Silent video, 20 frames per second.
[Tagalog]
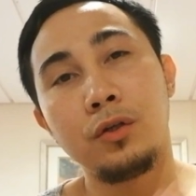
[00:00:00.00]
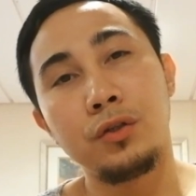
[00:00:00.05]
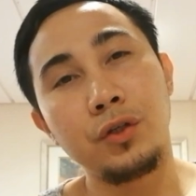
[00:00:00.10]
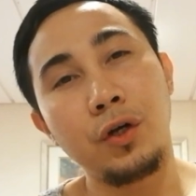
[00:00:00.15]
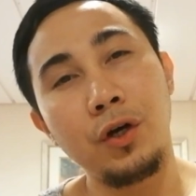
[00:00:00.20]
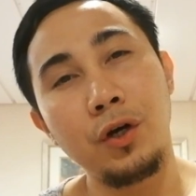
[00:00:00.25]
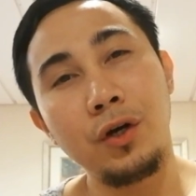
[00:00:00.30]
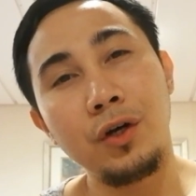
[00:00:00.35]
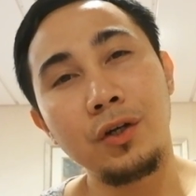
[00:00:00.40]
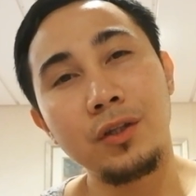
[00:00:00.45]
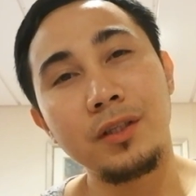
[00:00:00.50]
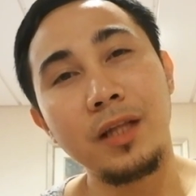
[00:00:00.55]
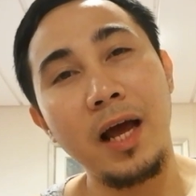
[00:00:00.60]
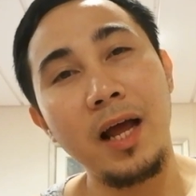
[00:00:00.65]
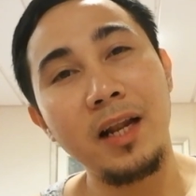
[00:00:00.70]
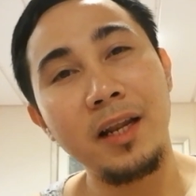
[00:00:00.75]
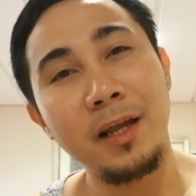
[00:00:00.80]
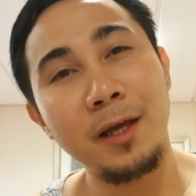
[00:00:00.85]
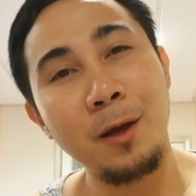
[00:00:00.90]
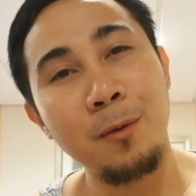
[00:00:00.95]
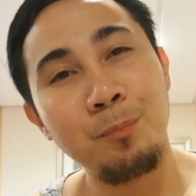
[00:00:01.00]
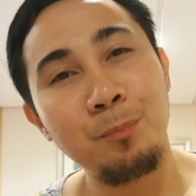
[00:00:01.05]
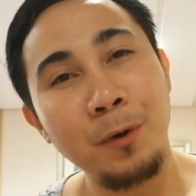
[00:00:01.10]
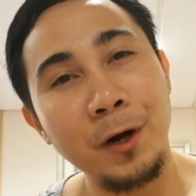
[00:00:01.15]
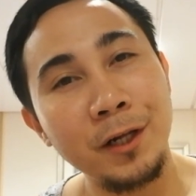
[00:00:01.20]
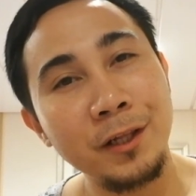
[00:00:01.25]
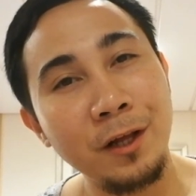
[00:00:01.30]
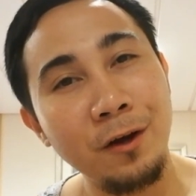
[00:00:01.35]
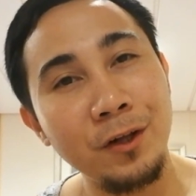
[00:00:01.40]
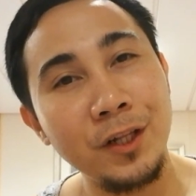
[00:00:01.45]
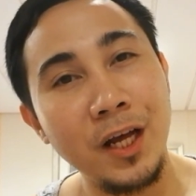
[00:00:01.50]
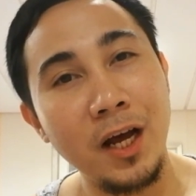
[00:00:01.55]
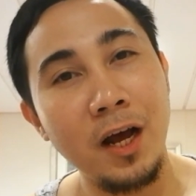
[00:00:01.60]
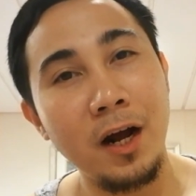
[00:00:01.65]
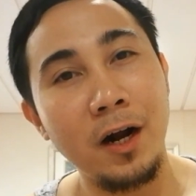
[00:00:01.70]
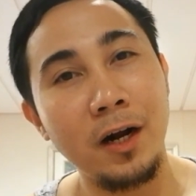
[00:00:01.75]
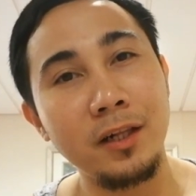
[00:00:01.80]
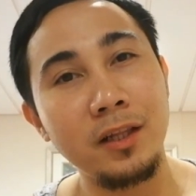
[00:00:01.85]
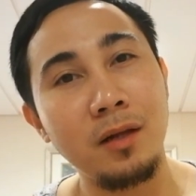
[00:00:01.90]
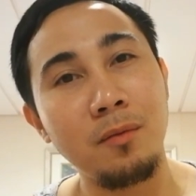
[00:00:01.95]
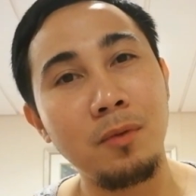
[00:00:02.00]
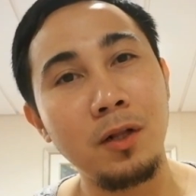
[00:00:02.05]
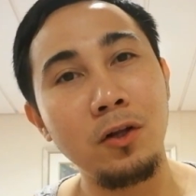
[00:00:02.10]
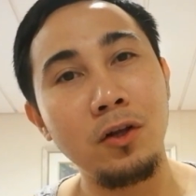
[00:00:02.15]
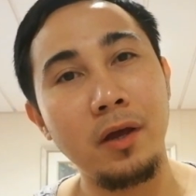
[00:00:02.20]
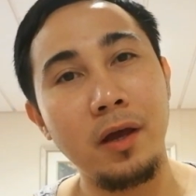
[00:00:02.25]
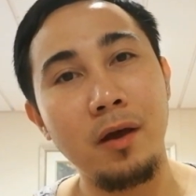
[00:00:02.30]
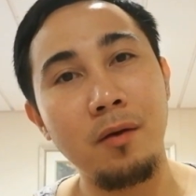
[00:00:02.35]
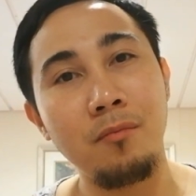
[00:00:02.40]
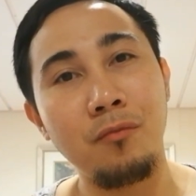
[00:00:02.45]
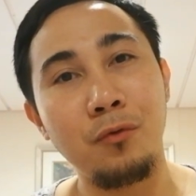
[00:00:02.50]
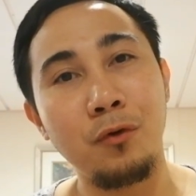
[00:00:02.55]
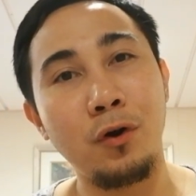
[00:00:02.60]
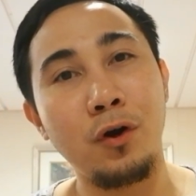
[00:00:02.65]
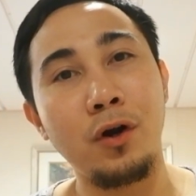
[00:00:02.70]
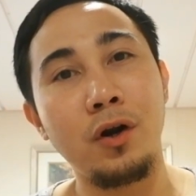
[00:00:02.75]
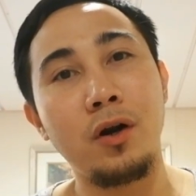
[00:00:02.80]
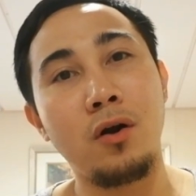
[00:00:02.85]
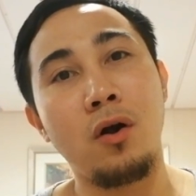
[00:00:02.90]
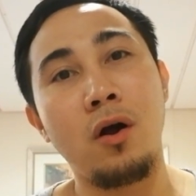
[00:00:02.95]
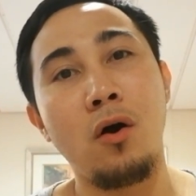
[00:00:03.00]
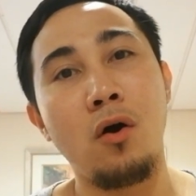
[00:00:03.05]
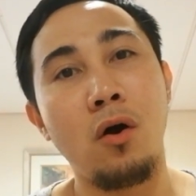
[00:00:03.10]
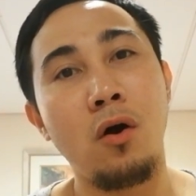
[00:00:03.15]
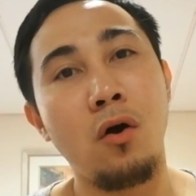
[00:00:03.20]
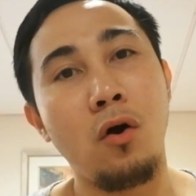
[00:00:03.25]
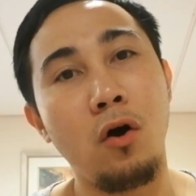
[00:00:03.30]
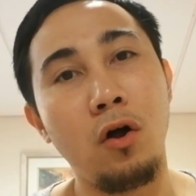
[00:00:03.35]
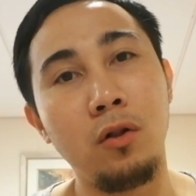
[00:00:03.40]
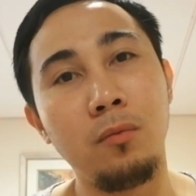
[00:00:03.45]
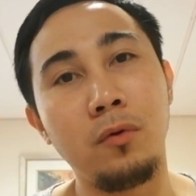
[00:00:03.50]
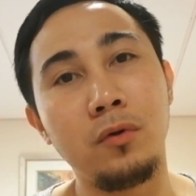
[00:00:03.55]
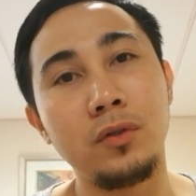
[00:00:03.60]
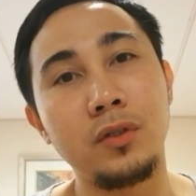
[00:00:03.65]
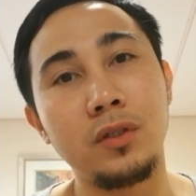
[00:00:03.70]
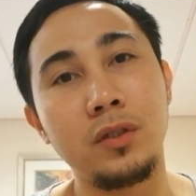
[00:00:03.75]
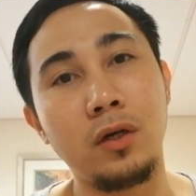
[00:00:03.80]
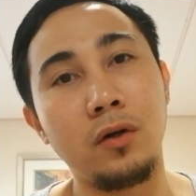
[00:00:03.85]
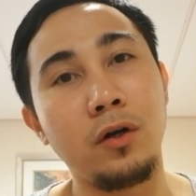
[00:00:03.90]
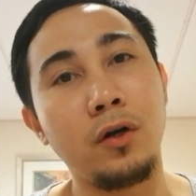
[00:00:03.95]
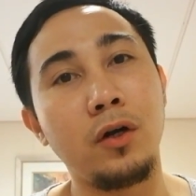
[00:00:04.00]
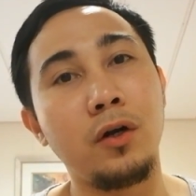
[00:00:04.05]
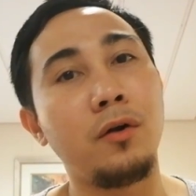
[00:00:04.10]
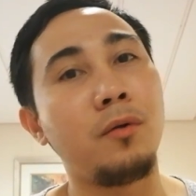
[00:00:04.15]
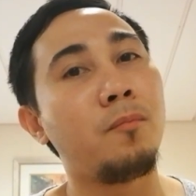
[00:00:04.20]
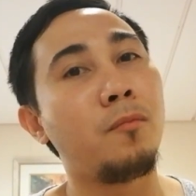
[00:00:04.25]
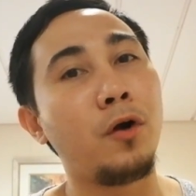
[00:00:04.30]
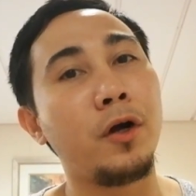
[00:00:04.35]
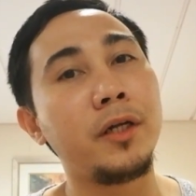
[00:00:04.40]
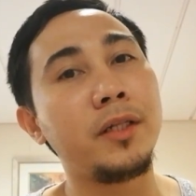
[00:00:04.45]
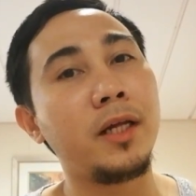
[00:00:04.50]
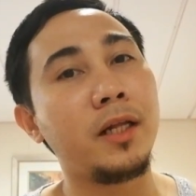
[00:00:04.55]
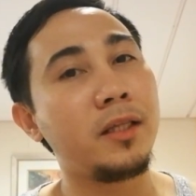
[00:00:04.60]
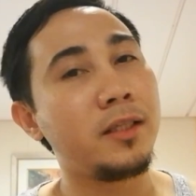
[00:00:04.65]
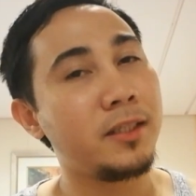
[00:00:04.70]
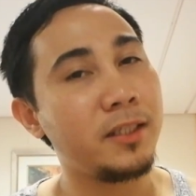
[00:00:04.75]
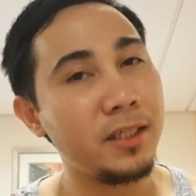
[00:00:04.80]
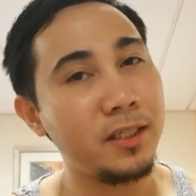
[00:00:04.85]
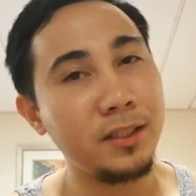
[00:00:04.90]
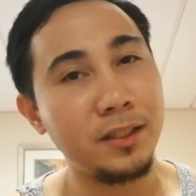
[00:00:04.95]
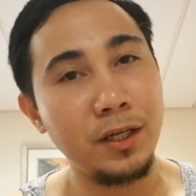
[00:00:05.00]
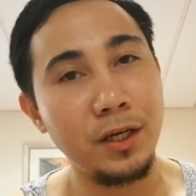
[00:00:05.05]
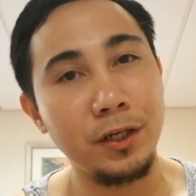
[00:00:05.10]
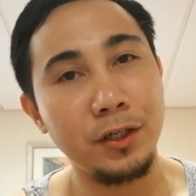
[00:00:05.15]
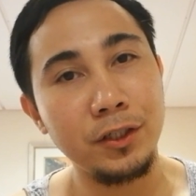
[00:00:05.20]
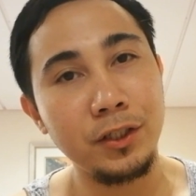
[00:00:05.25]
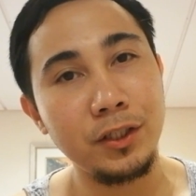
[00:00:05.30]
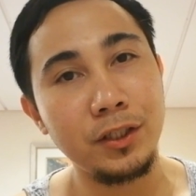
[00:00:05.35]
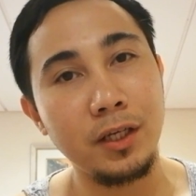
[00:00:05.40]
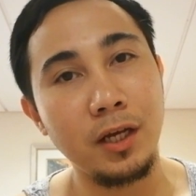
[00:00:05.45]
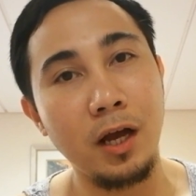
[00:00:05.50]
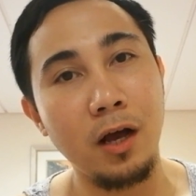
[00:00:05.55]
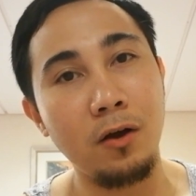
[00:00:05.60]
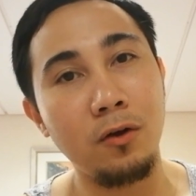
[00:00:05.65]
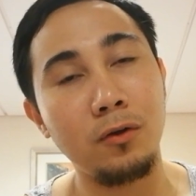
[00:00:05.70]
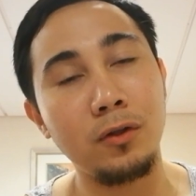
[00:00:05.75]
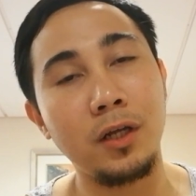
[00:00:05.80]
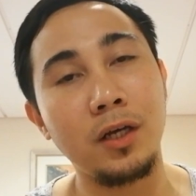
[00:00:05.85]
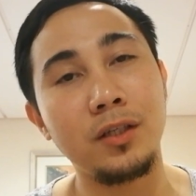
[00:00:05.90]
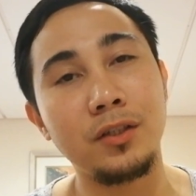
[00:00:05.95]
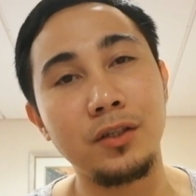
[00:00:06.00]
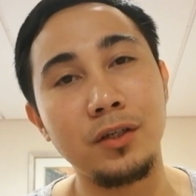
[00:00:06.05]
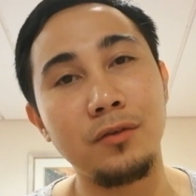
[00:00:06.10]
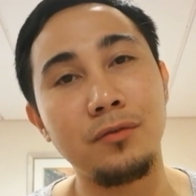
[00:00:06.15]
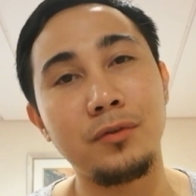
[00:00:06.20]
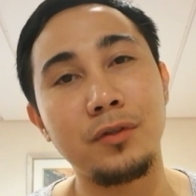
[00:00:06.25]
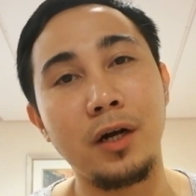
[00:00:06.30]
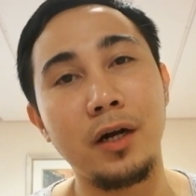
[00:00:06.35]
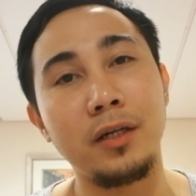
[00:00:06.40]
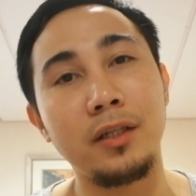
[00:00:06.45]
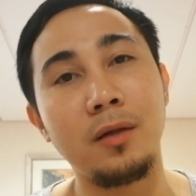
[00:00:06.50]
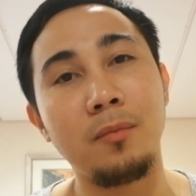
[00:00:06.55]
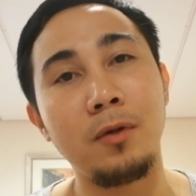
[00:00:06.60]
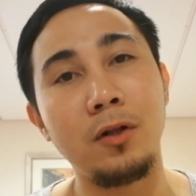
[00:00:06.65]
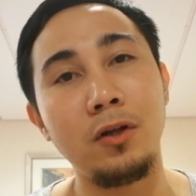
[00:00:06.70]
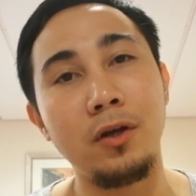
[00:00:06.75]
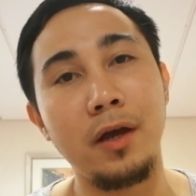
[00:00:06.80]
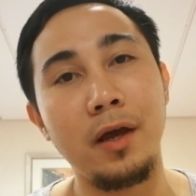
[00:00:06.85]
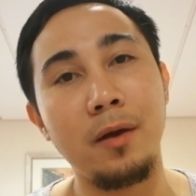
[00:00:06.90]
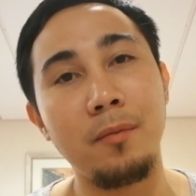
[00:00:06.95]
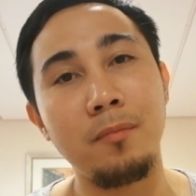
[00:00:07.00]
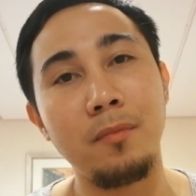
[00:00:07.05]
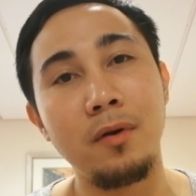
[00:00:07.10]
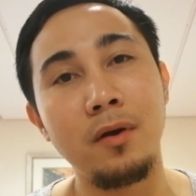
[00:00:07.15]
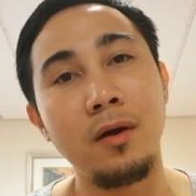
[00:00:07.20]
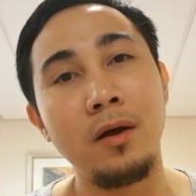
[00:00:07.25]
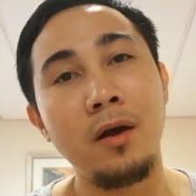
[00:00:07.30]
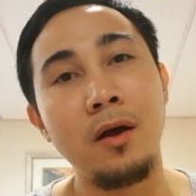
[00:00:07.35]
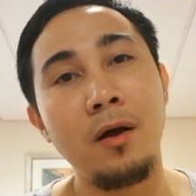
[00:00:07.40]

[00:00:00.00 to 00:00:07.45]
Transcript: So dahil naging part ako ng RWM for almost or more than 6 years akong nag-serve sa RWM